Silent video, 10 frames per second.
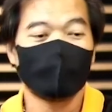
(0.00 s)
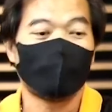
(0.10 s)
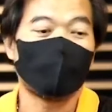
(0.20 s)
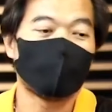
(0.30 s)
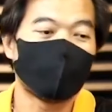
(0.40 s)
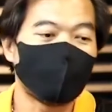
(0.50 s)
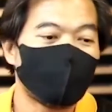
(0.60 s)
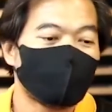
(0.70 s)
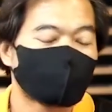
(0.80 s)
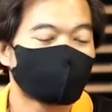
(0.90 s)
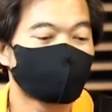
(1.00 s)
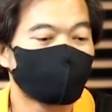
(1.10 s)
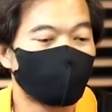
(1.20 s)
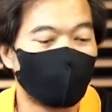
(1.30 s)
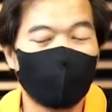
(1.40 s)
วันนี้
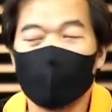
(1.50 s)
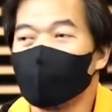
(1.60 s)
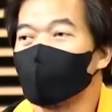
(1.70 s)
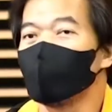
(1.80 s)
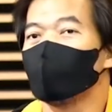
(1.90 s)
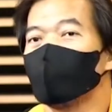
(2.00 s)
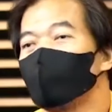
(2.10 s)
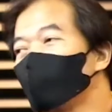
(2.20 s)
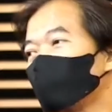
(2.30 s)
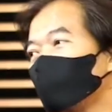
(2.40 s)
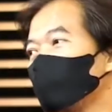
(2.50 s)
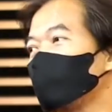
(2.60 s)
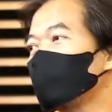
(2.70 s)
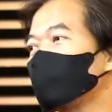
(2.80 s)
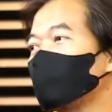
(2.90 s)
ผมว่าเรามาพูดคุยเรื่อ
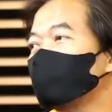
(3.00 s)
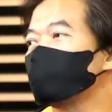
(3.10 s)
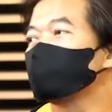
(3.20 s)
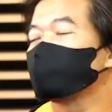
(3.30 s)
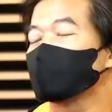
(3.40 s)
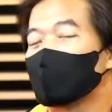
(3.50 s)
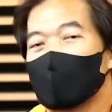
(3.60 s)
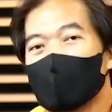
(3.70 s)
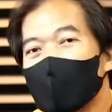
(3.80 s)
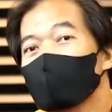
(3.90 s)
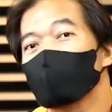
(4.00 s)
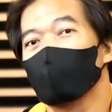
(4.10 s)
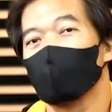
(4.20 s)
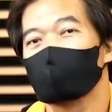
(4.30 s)
งที่มันใกล้ๆตัว